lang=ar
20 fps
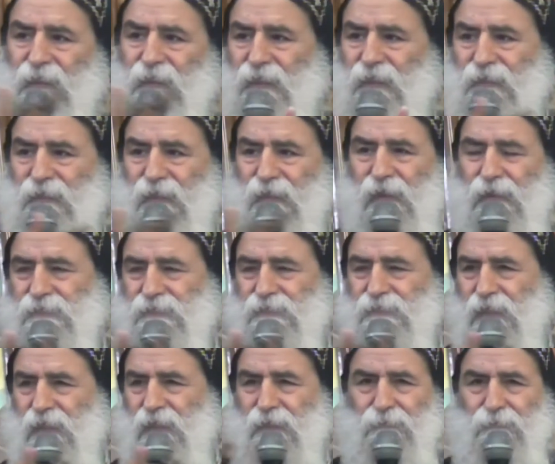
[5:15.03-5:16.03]

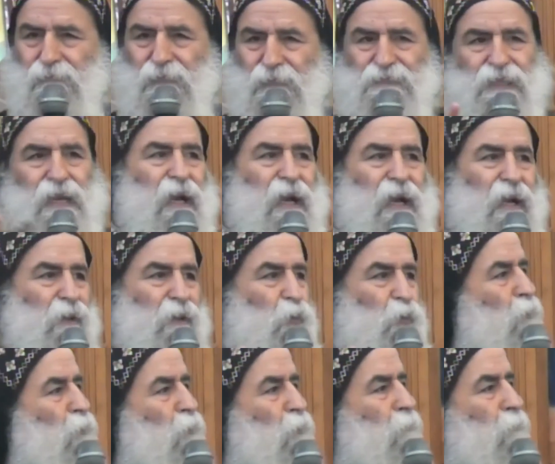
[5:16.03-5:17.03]
تتاثر
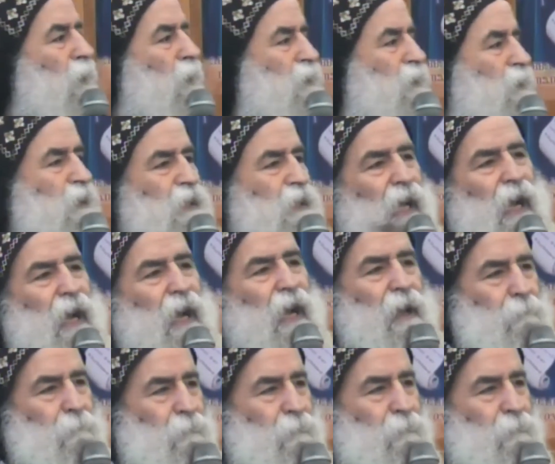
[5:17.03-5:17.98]
مشاعره باقي العام